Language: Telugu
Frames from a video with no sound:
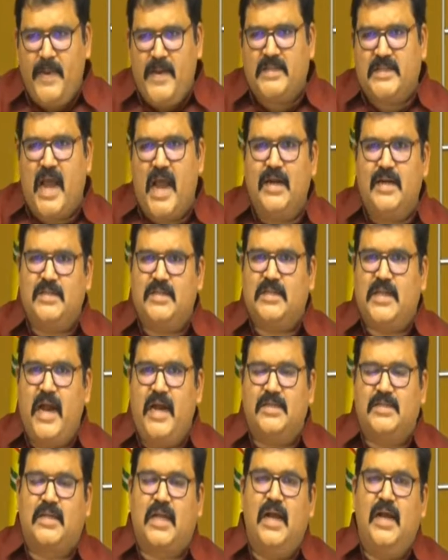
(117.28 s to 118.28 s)
ఏపీ స్కేల్
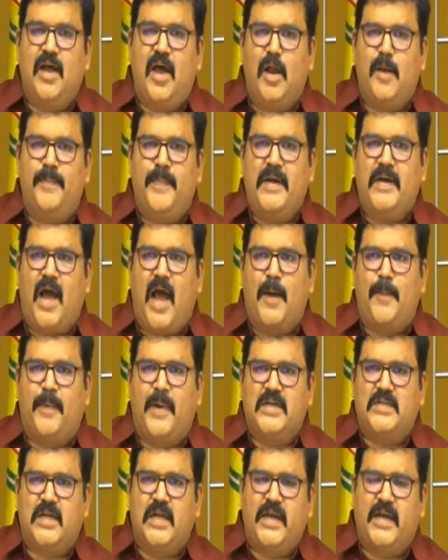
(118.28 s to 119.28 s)
స్టేట్ స్కిల్ డెవలప్మెంట్
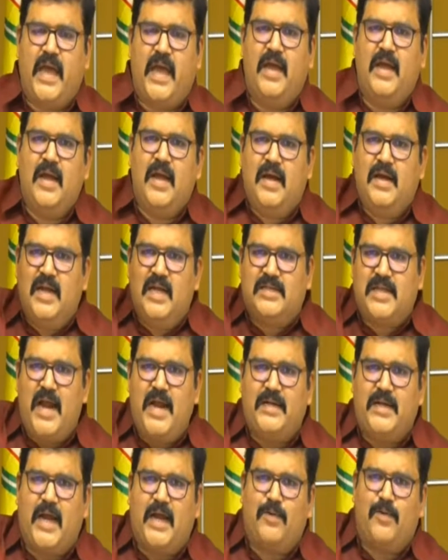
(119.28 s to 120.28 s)
కార్పొరేషన్కి
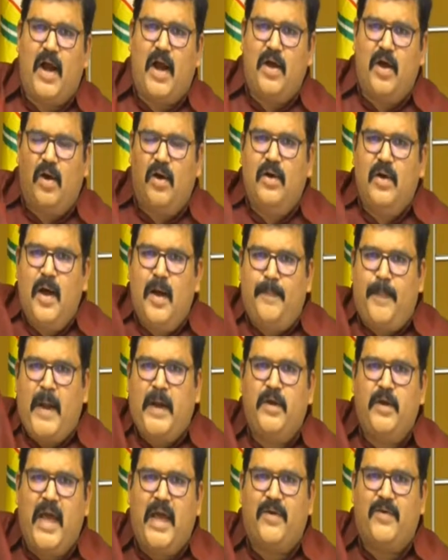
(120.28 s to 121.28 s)
డిజైన్ టెక్ వాడు
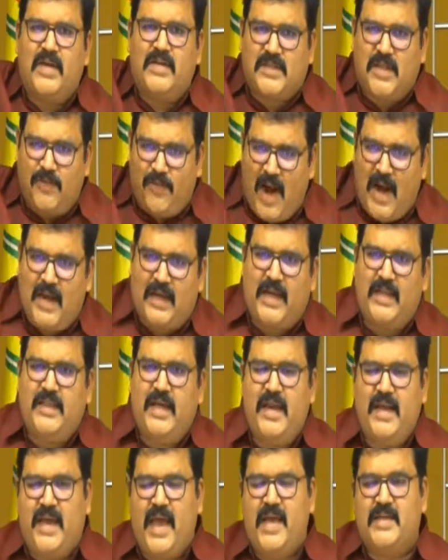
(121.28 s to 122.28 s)
పన్ను ఎగవేస్తే వాళ్ళకి
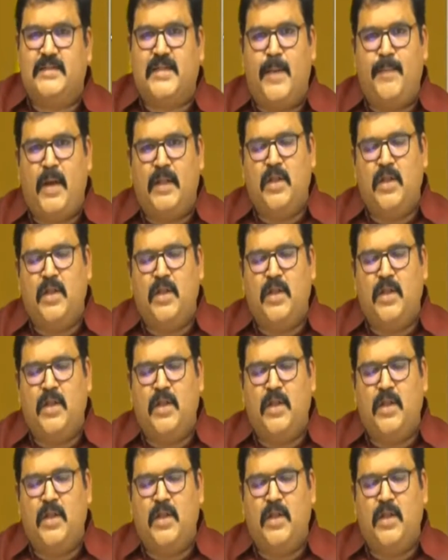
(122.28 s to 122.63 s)
దీనికి ఏం